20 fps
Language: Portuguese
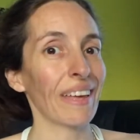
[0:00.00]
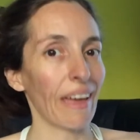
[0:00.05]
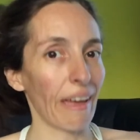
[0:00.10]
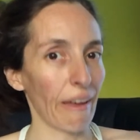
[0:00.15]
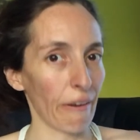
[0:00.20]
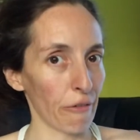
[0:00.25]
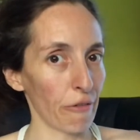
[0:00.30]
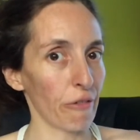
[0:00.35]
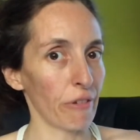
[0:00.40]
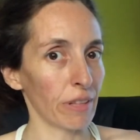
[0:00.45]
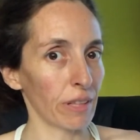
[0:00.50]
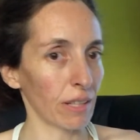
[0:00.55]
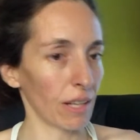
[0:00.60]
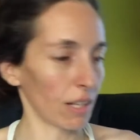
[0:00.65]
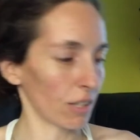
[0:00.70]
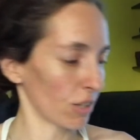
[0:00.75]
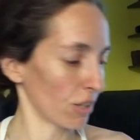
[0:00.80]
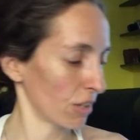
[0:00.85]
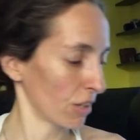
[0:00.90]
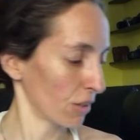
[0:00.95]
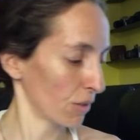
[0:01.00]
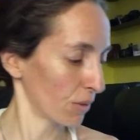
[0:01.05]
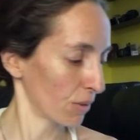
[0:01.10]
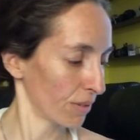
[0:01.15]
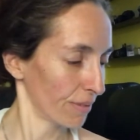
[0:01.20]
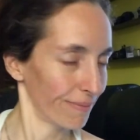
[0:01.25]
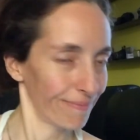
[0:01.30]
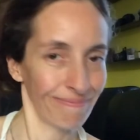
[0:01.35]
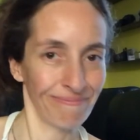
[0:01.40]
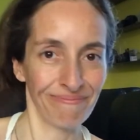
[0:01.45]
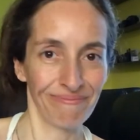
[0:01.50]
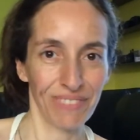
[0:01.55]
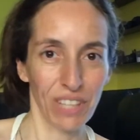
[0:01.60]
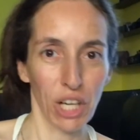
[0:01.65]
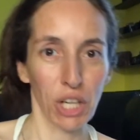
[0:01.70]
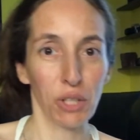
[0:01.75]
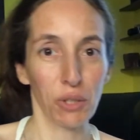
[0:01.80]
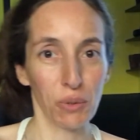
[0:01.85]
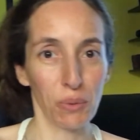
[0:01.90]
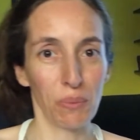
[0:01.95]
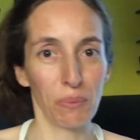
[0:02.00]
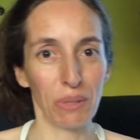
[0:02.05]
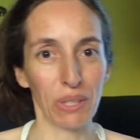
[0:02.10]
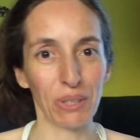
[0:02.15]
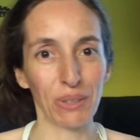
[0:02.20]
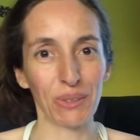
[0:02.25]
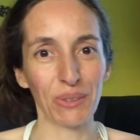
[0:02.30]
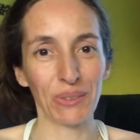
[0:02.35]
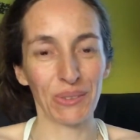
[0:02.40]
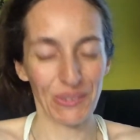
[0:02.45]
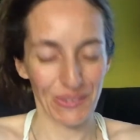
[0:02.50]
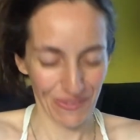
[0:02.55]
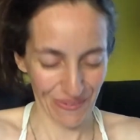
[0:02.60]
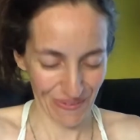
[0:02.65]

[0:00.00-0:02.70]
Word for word: é fantástico. Recomendo.